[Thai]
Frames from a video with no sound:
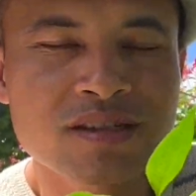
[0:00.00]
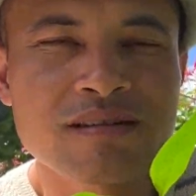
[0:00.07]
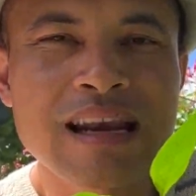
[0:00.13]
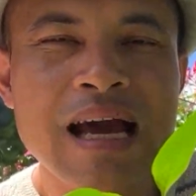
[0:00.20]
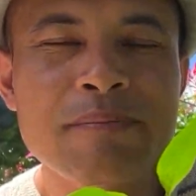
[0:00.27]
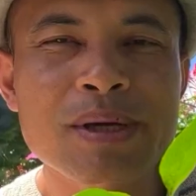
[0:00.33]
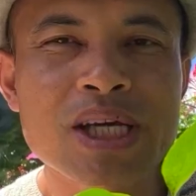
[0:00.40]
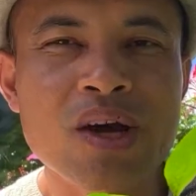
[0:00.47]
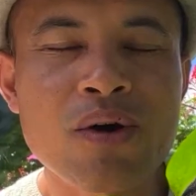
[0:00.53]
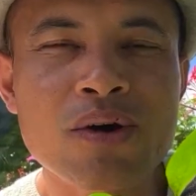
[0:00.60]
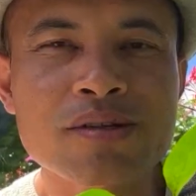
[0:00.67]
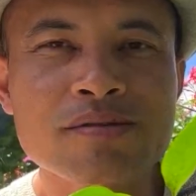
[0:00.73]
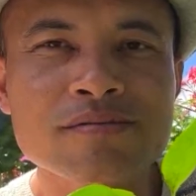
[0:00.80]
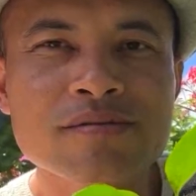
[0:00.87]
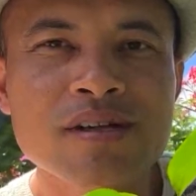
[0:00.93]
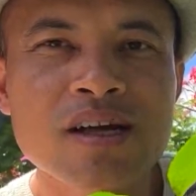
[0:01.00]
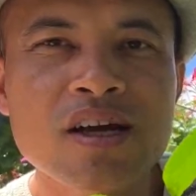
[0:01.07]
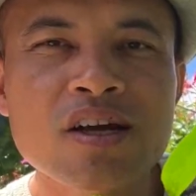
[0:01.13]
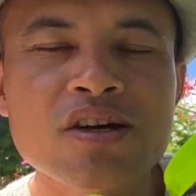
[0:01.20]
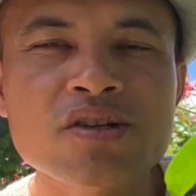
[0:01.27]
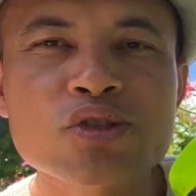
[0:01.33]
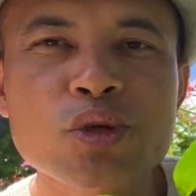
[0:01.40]
ลาไปก่อน
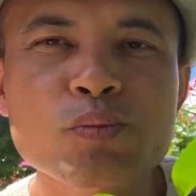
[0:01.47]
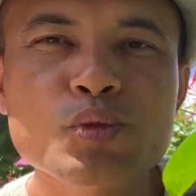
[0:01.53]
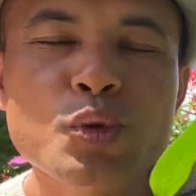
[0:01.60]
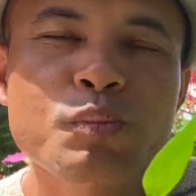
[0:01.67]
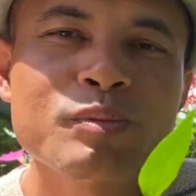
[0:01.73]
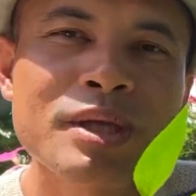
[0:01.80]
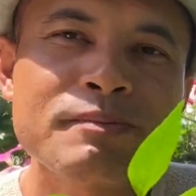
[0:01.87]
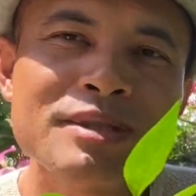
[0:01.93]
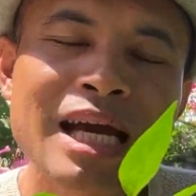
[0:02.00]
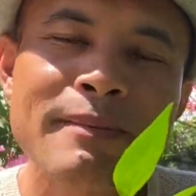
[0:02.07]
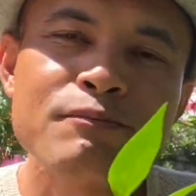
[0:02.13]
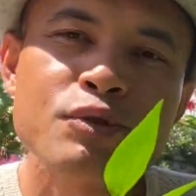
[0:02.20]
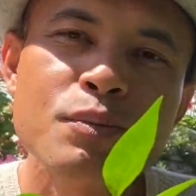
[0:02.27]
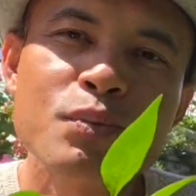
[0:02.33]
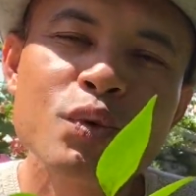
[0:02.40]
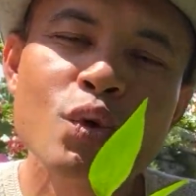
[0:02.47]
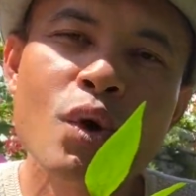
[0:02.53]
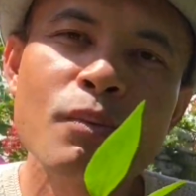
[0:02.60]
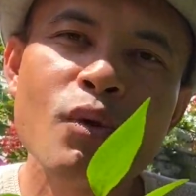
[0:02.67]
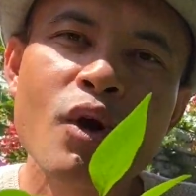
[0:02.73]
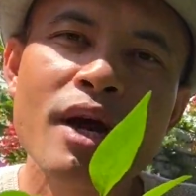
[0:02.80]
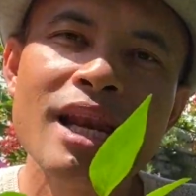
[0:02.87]
จุบจุบจับจับจุบจวบ
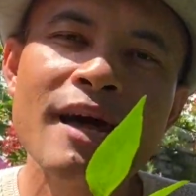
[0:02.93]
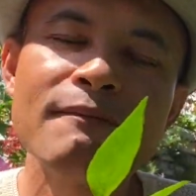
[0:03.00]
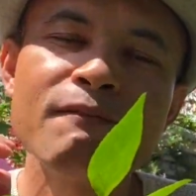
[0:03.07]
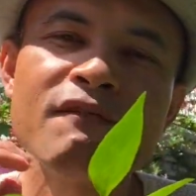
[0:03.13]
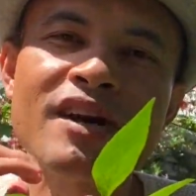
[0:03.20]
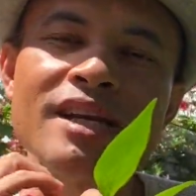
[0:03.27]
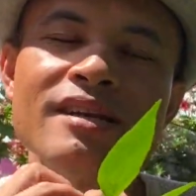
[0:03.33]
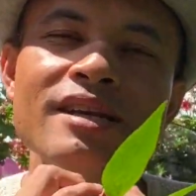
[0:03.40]
ขอให้หลับฝัน